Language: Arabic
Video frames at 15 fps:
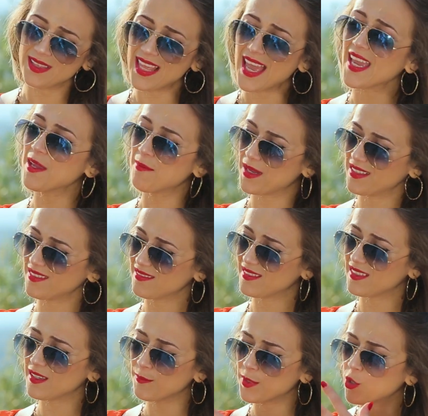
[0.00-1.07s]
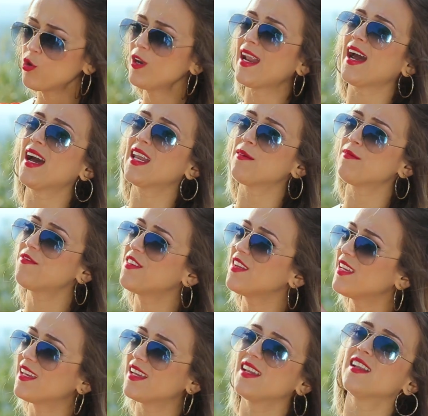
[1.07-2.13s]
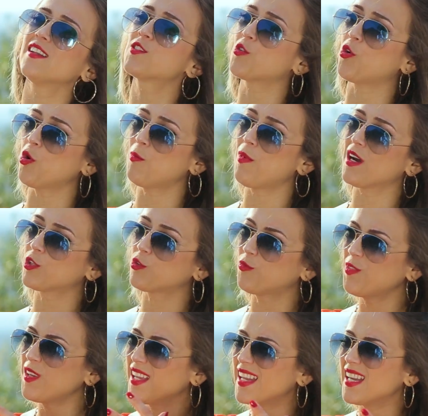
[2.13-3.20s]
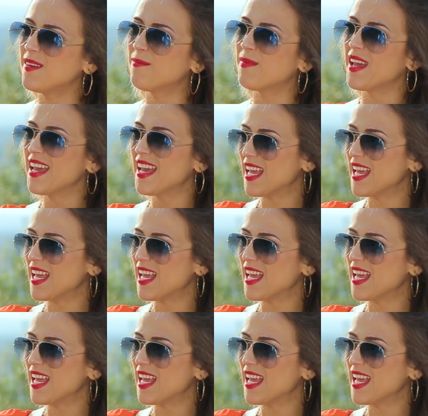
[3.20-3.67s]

دائما بكل عالم في الصعوبات وفي